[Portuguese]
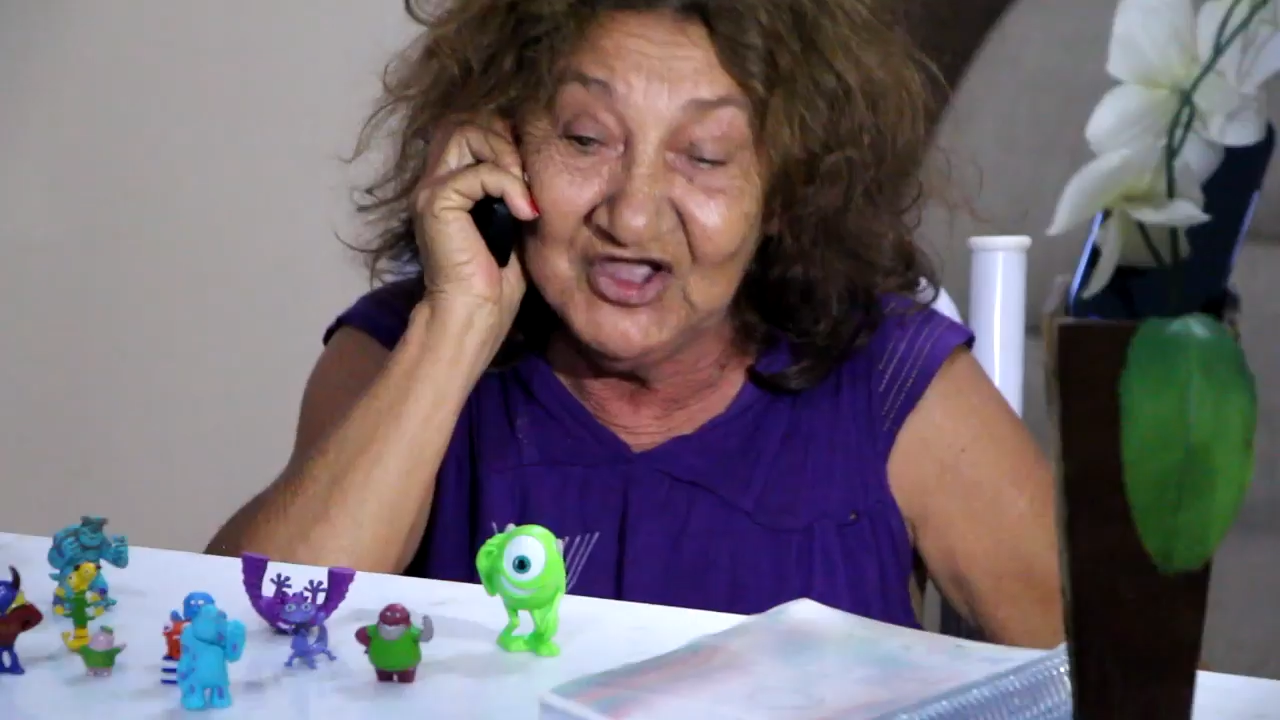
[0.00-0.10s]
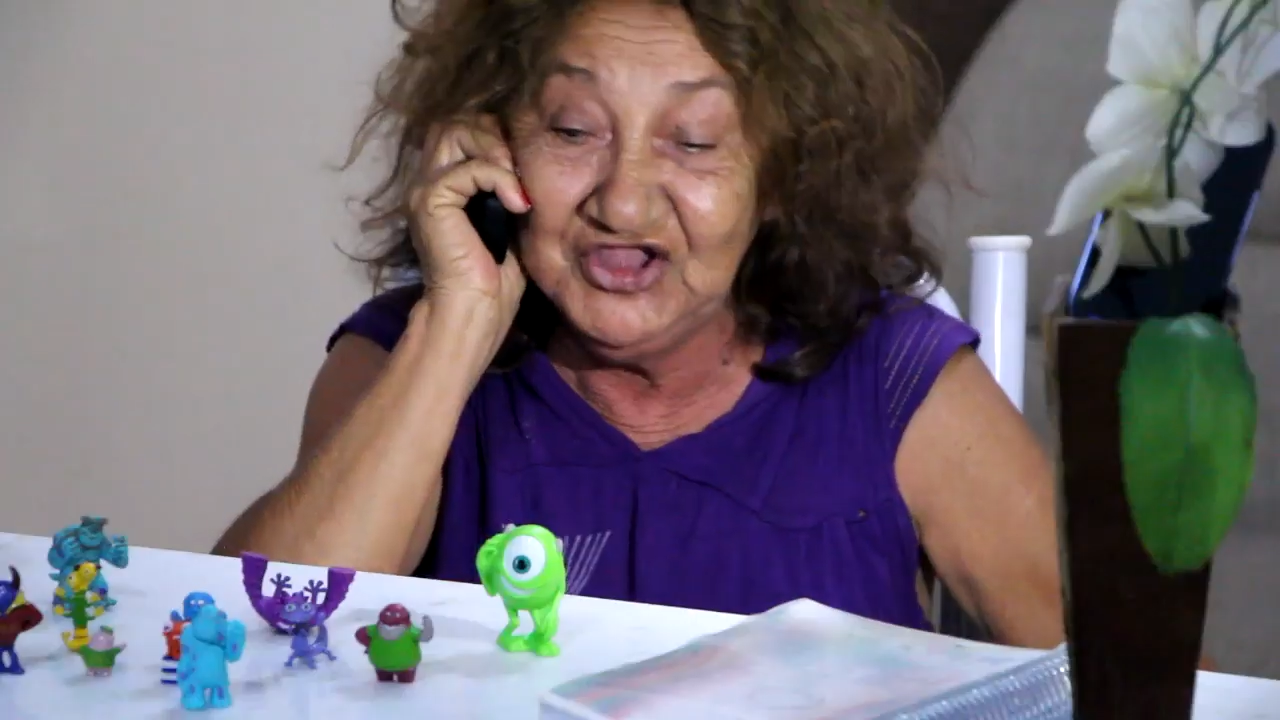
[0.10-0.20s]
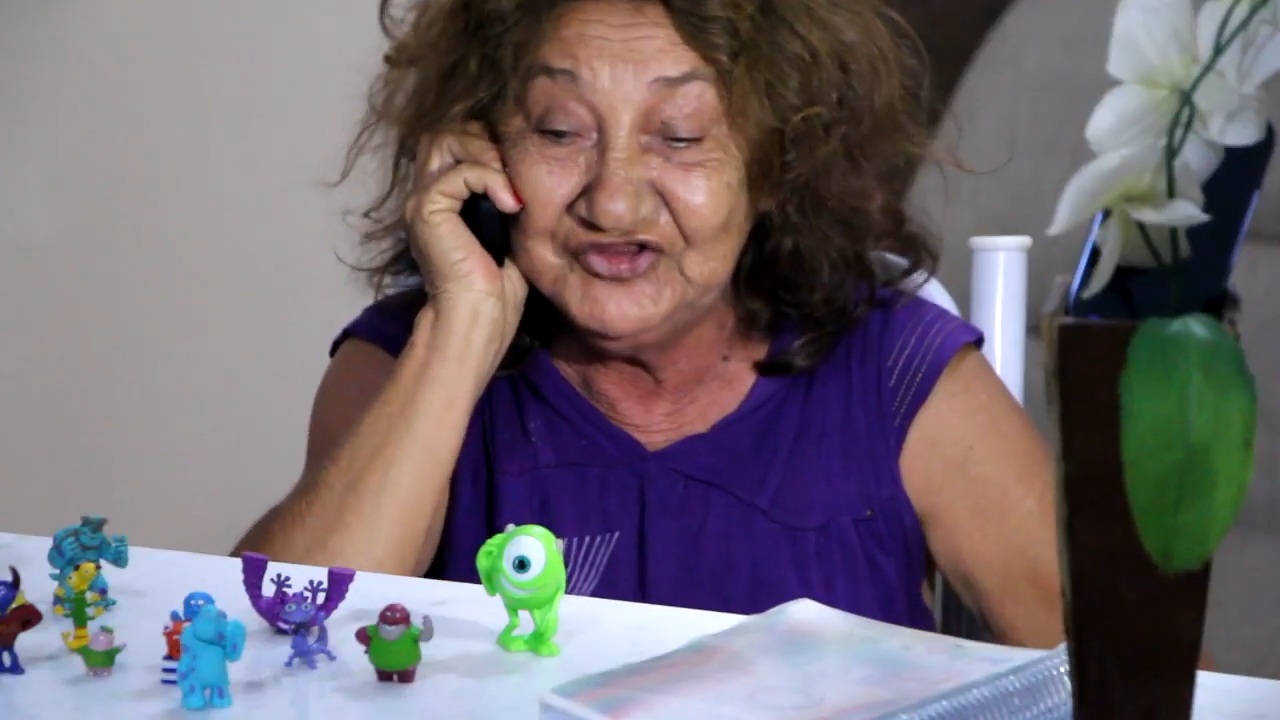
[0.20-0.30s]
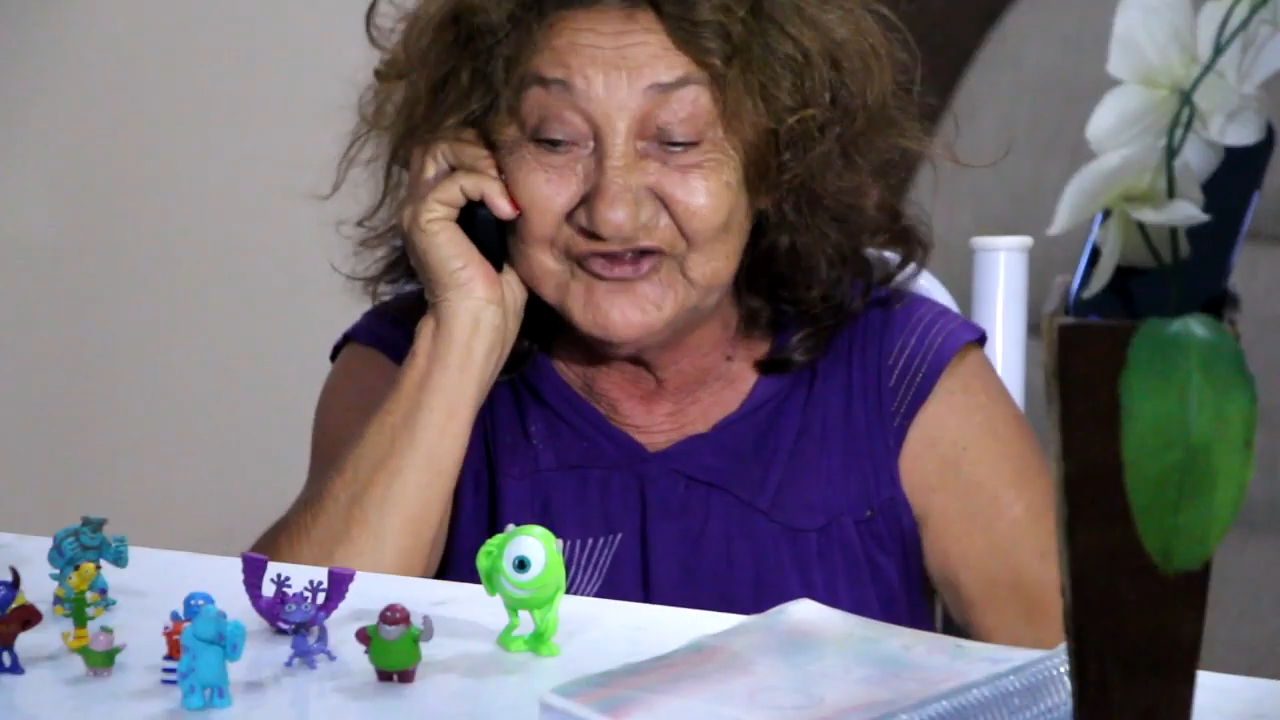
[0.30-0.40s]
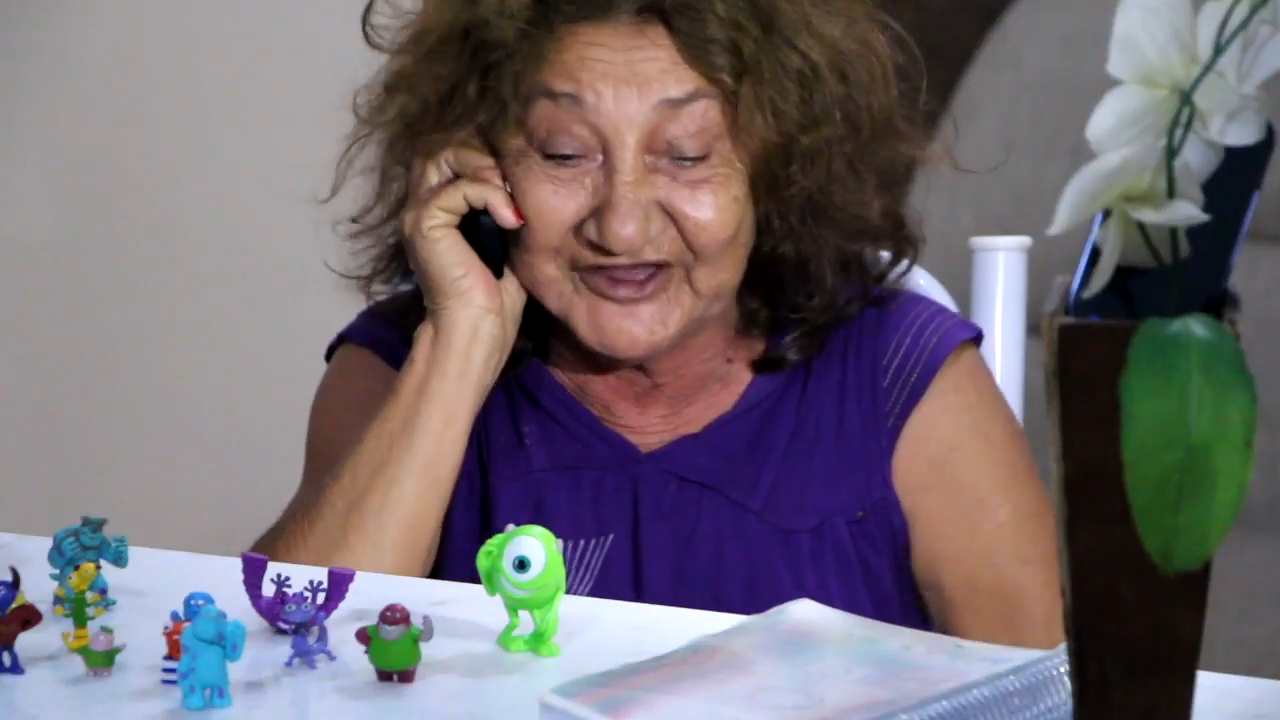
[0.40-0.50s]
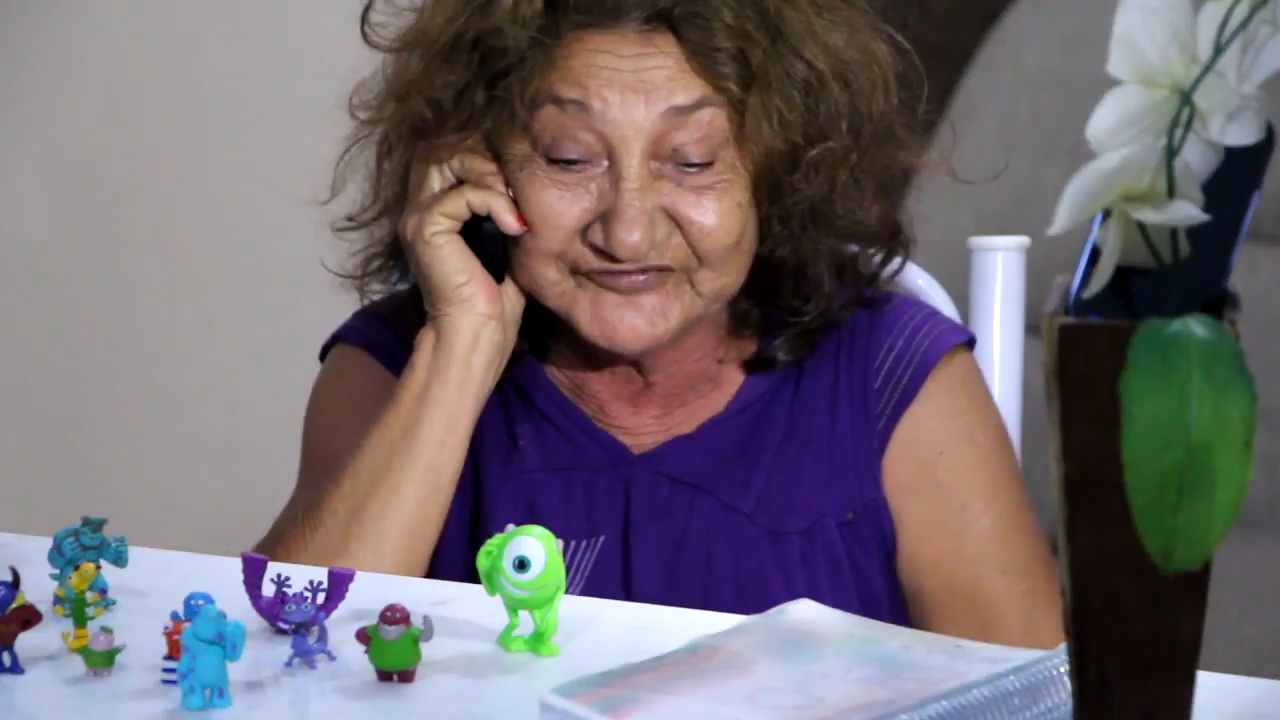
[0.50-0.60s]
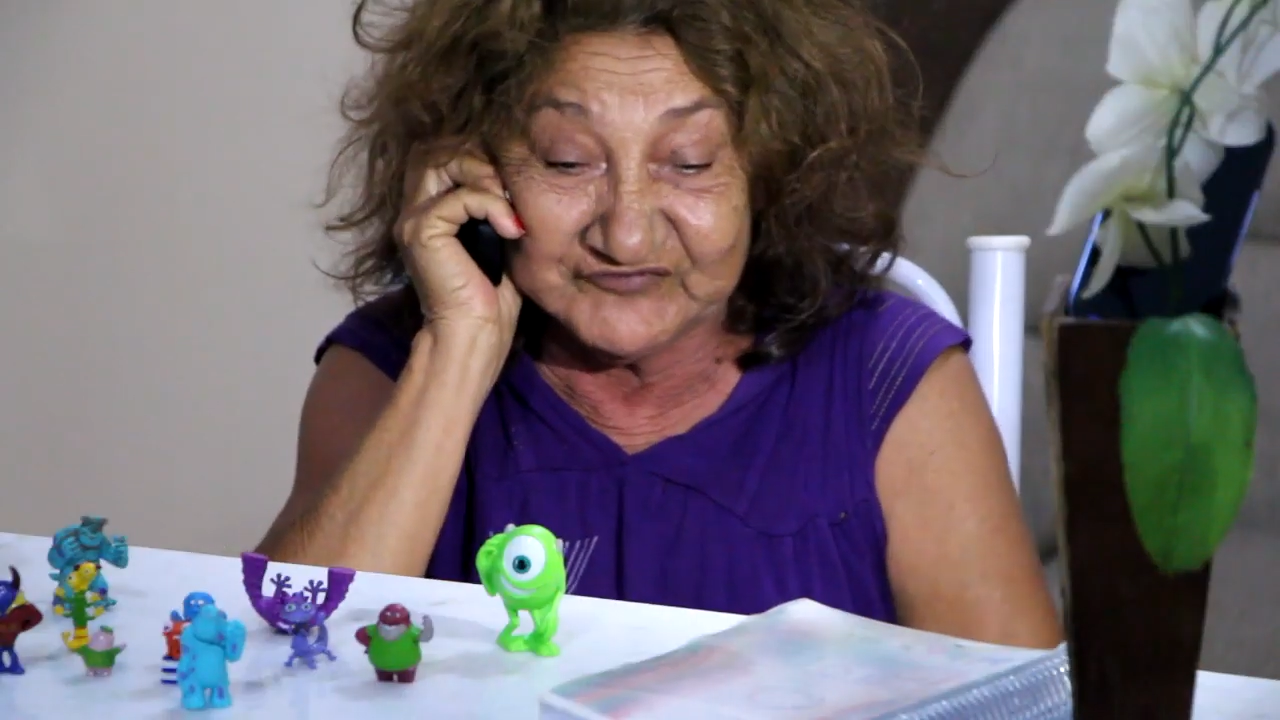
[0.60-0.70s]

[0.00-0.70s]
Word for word: E dá,